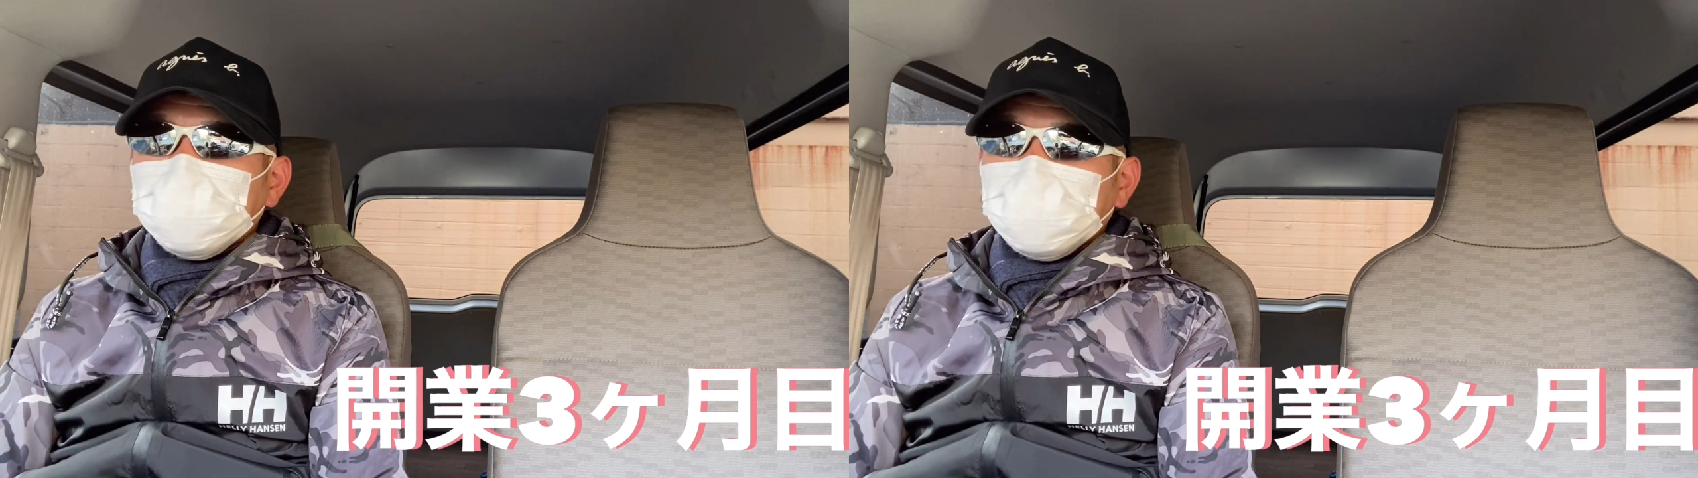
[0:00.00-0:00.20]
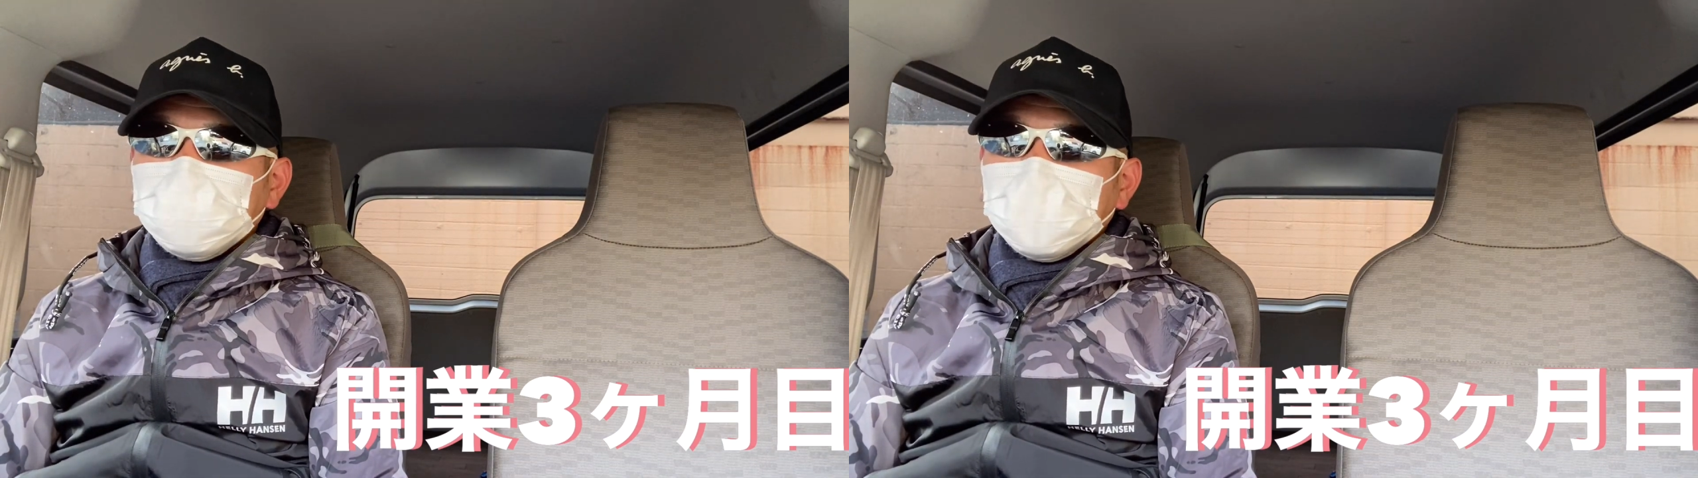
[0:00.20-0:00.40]

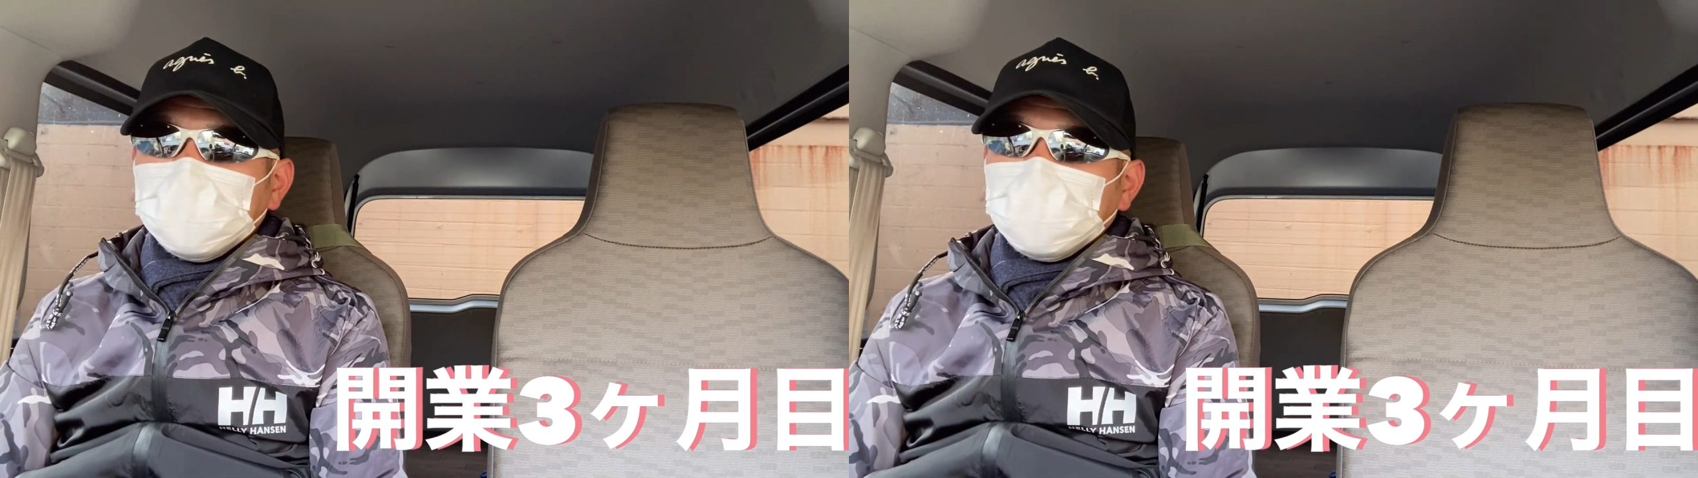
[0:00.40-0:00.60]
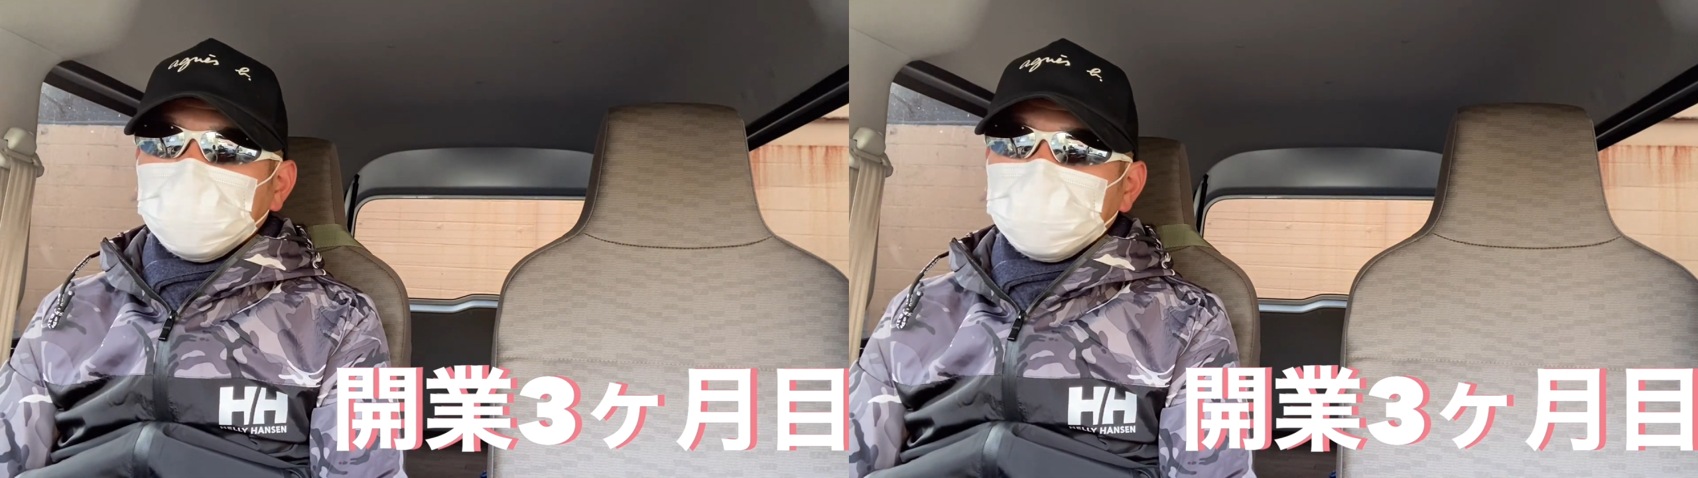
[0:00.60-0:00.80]
模な
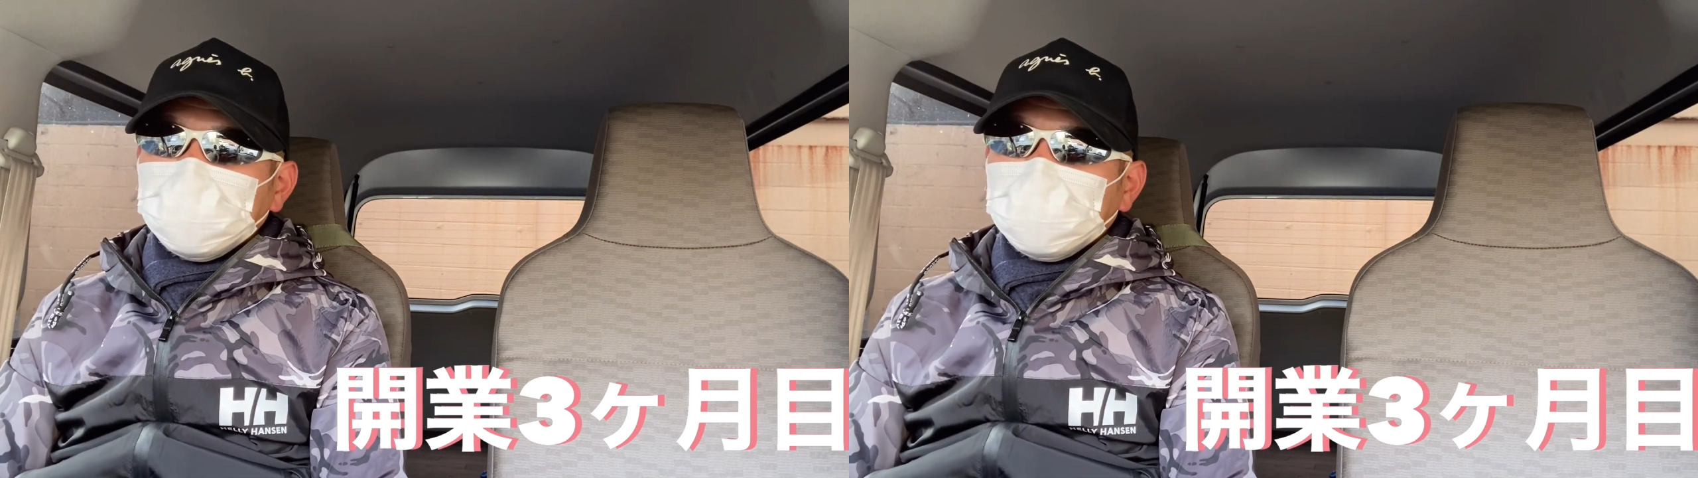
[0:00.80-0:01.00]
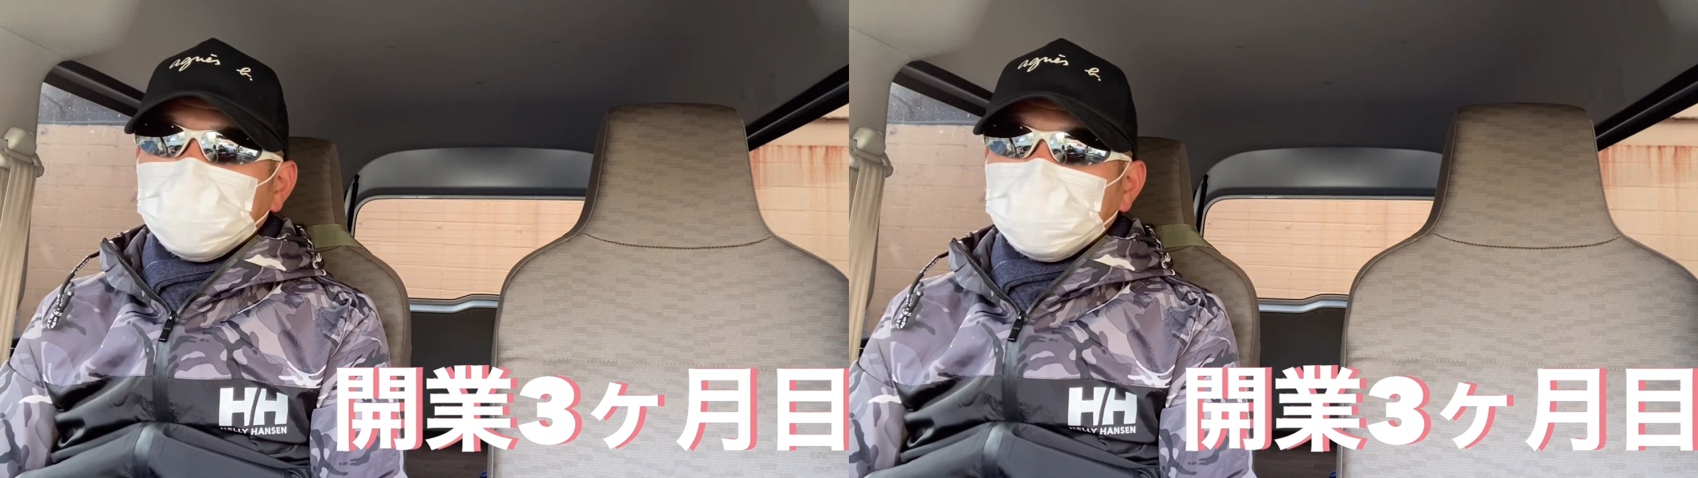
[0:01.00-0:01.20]
のか僕
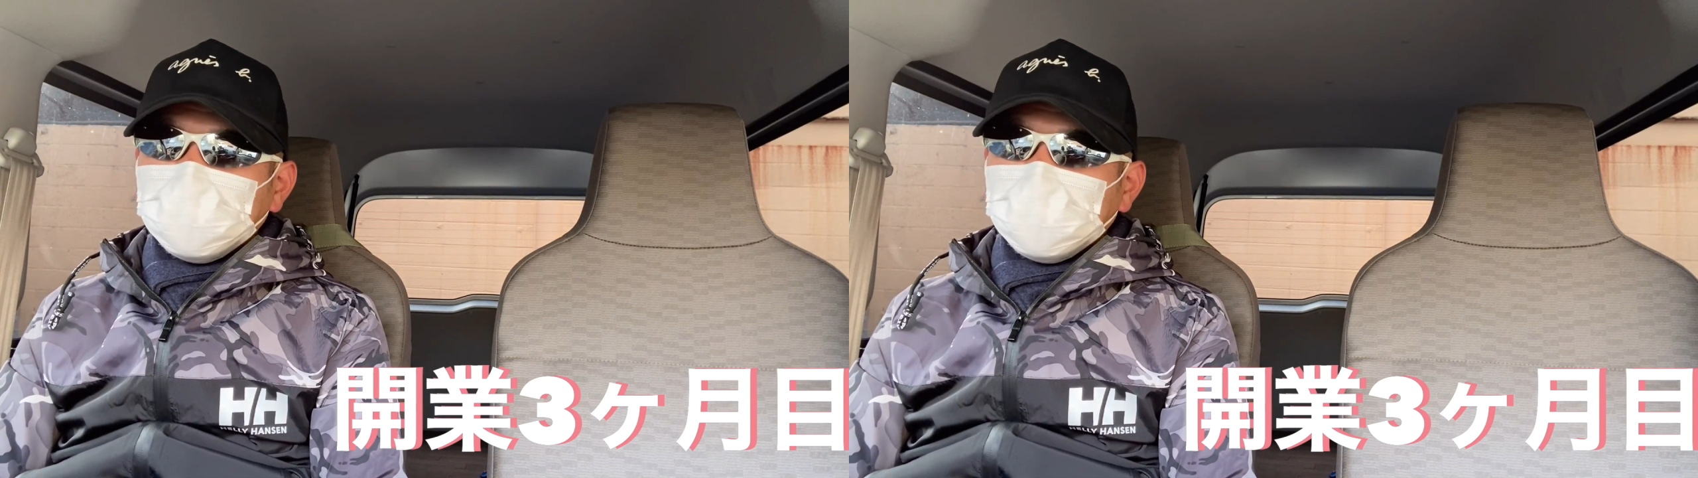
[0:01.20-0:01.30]
もちょっと